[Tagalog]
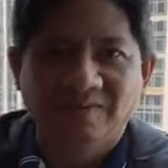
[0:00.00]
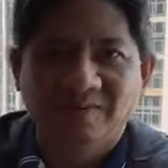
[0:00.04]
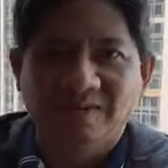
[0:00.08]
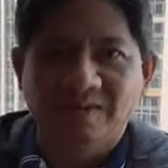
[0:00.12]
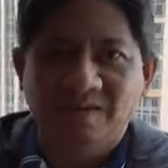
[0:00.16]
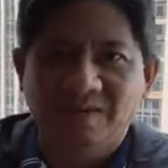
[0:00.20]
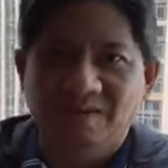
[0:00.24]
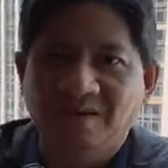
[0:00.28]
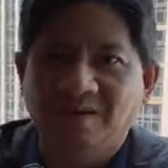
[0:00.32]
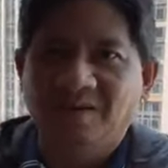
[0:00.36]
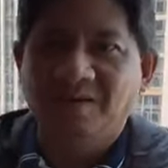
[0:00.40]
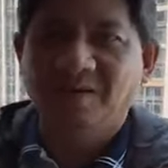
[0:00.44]

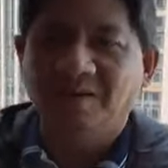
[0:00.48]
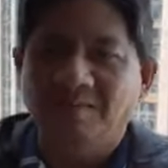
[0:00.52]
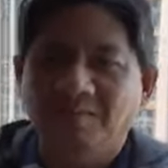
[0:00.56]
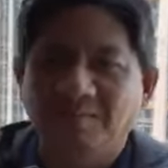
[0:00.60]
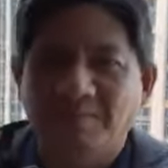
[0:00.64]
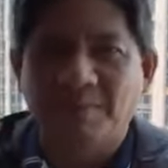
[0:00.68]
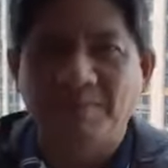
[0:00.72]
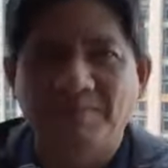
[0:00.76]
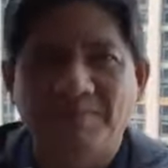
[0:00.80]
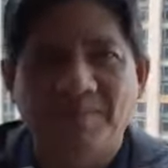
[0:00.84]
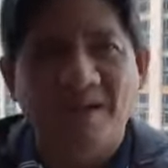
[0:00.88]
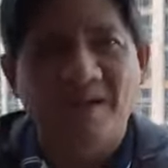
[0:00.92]
Uh,
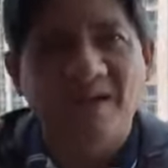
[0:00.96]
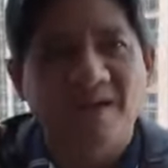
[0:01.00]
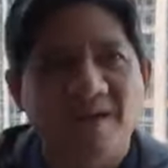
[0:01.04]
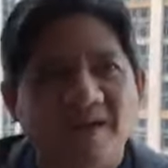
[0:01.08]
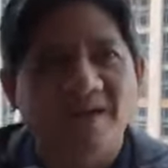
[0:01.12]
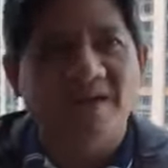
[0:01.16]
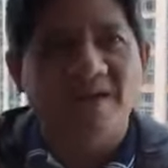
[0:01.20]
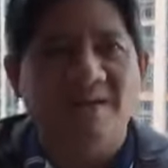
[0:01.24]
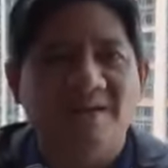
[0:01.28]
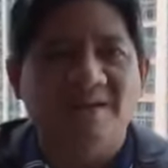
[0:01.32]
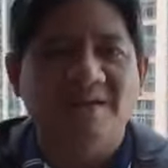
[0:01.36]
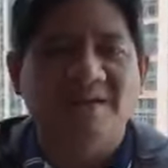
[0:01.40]

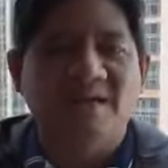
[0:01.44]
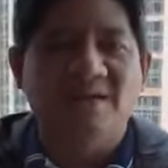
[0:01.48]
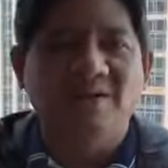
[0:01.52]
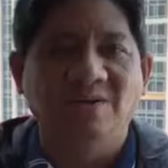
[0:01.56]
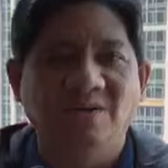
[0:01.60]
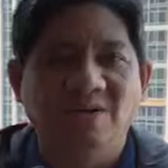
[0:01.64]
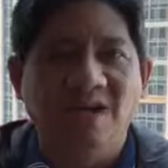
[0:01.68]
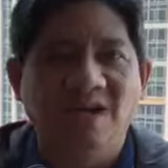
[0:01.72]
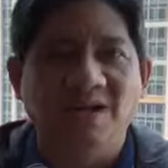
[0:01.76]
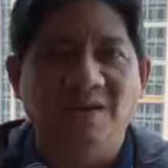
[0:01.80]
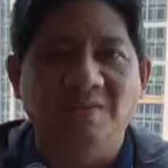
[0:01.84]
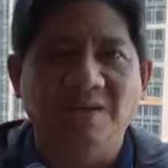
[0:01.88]
pampala,
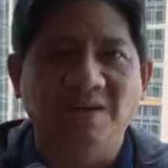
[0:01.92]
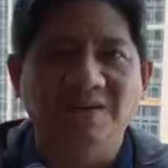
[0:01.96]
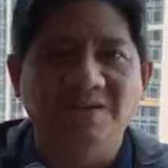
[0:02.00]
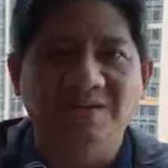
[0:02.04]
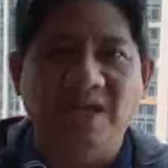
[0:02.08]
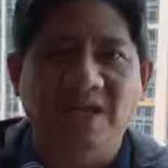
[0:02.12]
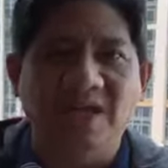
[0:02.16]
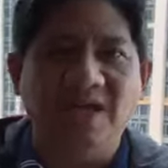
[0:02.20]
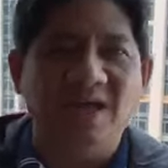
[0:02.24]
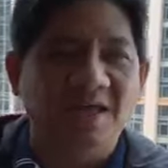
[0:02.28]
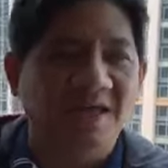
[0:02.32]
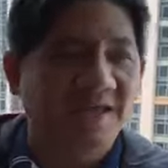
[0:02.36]
ano lang. At
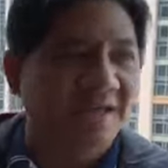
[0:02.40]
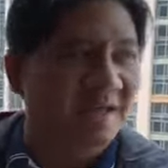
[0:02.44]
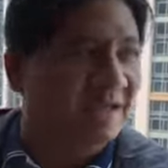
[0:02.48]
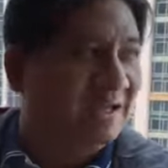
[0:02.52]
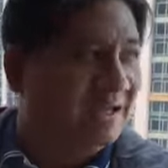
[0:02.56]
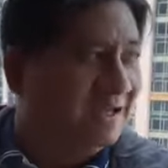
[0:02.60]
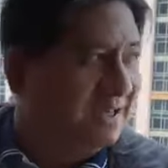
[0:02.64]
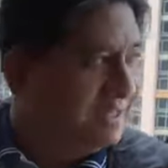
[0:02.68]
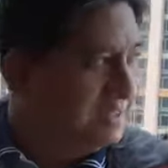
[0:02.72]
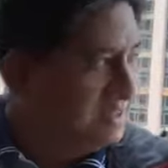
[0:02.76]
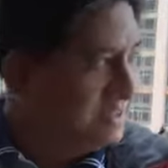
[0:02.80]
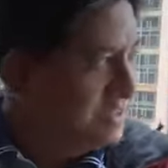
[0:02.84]
saka,
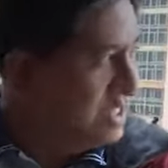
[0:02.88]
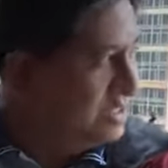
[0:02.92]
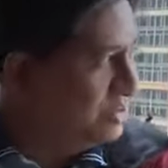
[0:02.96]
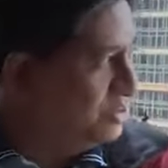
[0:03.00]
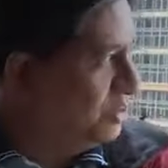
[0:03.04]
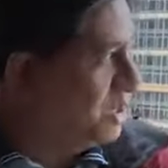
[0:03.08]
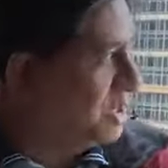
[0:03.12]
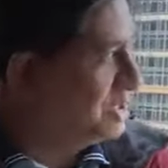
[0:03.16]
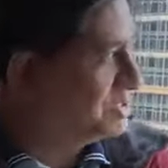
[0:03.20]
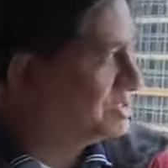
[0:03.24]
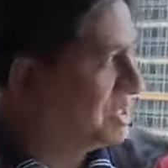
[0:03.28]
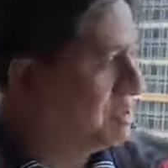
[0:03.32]

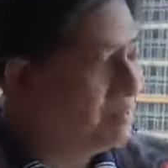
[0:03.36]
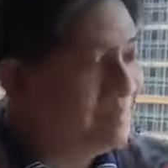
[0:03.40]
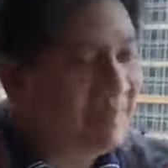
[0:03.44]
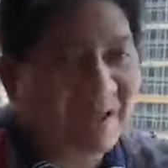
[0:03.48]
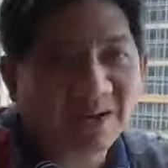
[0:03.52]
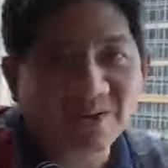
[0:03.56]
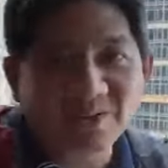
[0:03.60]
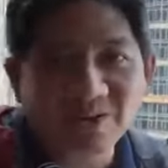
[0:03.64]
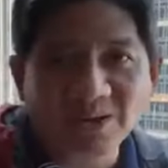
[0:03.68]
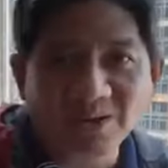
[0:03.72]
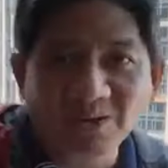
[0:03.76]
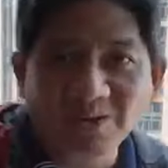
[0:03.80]
dito kasi,
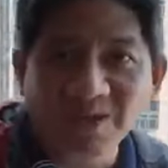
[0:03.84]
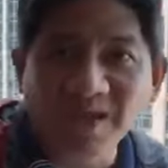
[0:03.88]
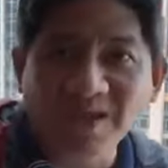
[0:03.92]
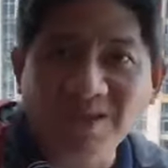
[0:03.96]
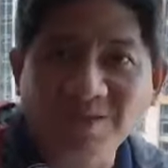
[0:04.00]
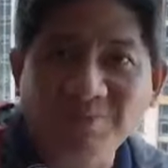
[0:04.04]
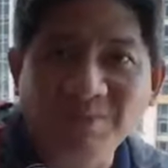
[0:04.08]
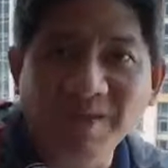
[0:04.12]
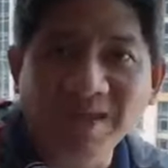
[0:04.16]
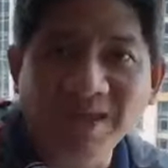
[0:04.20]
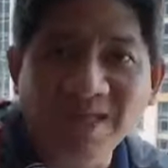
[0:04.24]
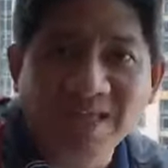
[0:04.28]
meron akong
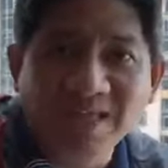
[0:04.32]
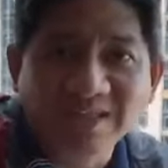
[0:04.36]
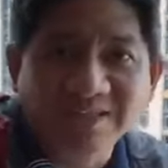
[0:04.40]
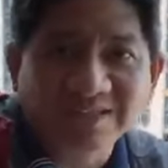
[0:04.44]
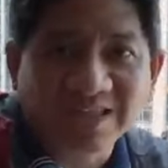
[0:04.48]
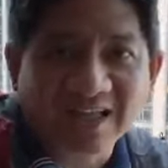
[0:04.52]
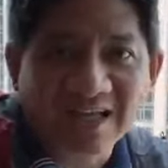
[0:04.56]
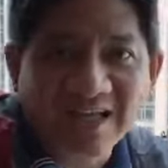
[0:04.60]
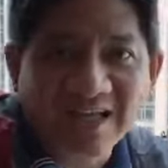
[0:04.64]
experience